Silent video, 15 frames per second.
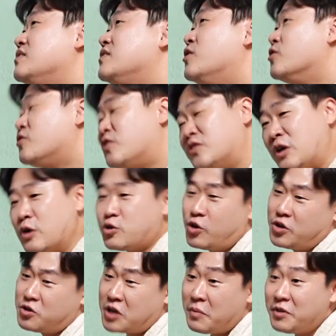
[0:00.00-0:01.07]
여기서
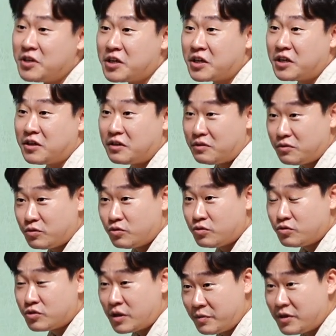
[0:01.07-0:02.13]
저 재밌는 얘기
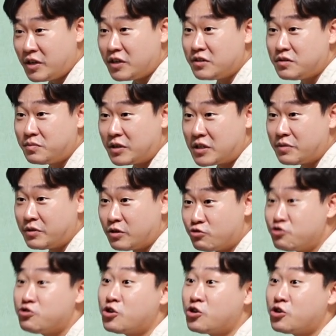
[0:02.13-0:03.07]
있습니다. 재밌는 얘기.